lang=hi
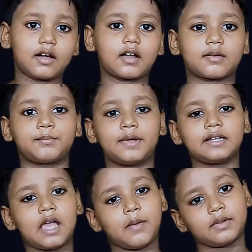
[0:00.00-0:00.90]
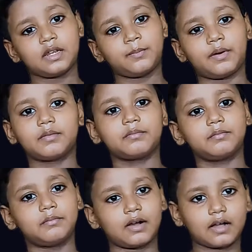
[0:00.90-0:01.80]
अगर बिग डायमेडी पर
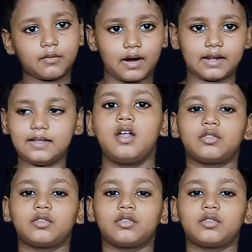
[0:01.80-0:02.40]
मंगलवार है